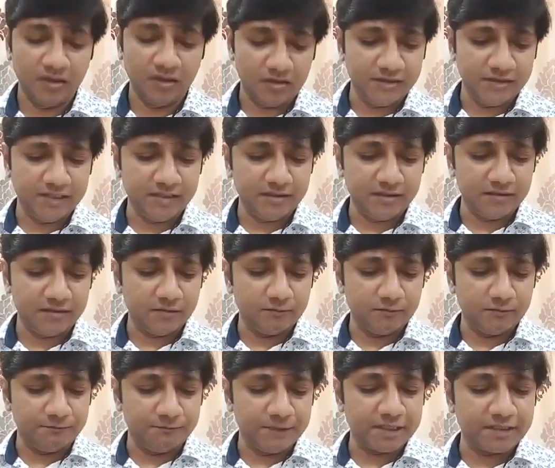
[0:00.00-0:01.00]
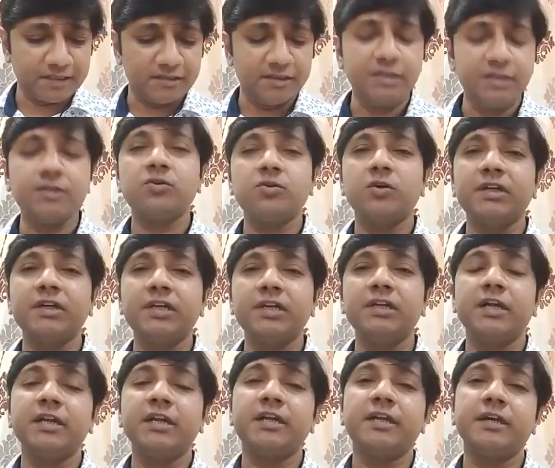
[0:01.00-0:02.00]
ये व्यक्ति को ये
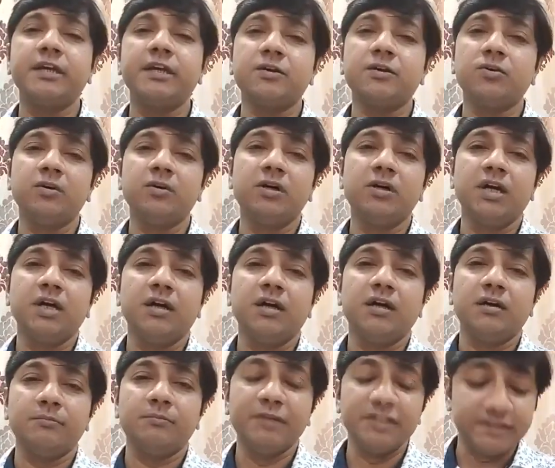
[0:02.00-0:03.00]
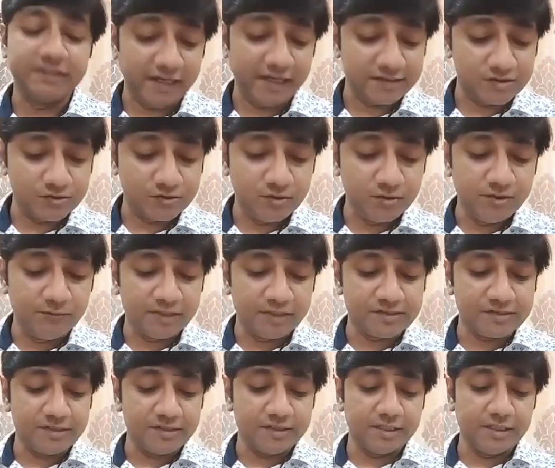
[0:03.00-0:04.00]
लड़के को मद्रास
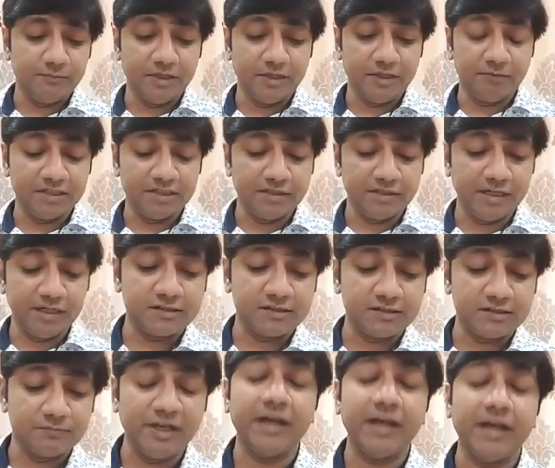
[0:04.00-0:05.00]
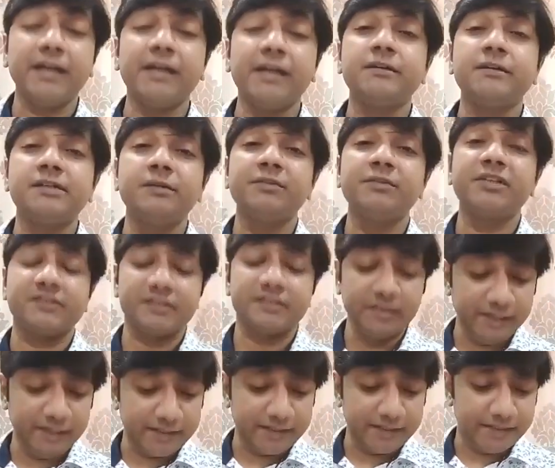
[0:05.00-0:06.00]
यूनिवर्सिटी में मद्रास में आईआईटी में
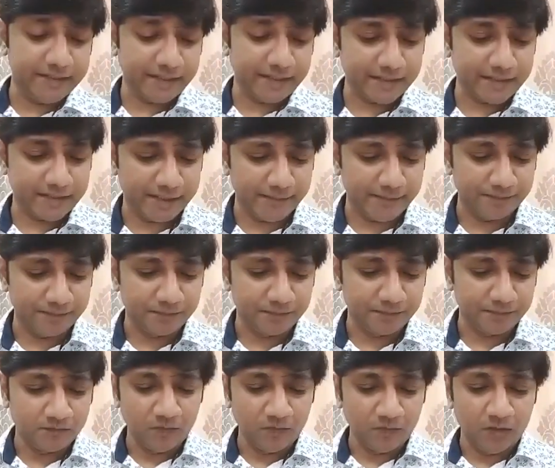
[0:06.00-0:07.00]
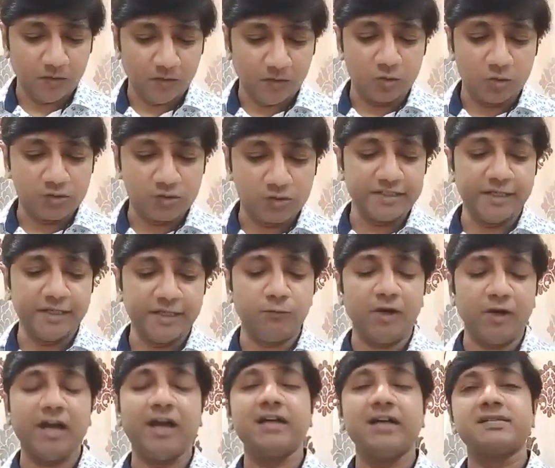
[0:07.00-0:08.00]
सिलेक्ट किया गया उसने
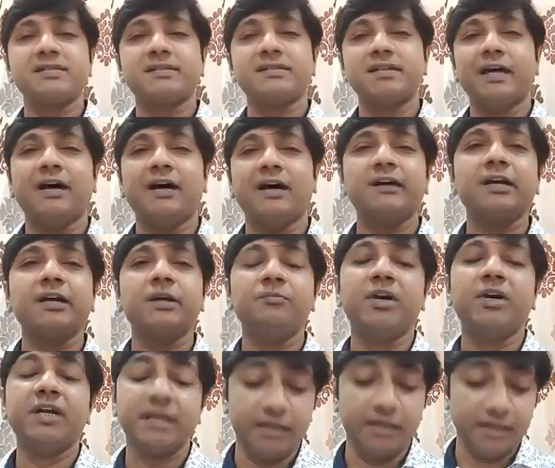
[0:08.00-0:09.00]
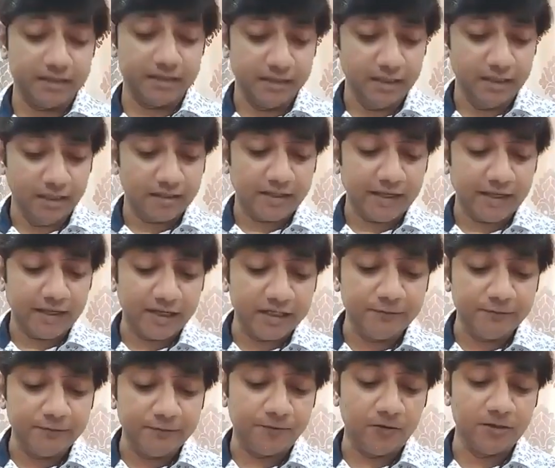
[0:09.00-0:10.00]
वहां से आगे बढ़कर
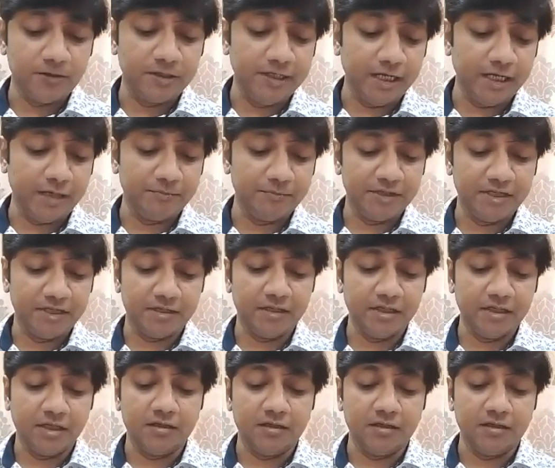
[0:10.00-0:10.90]
कैलिफोर्निया में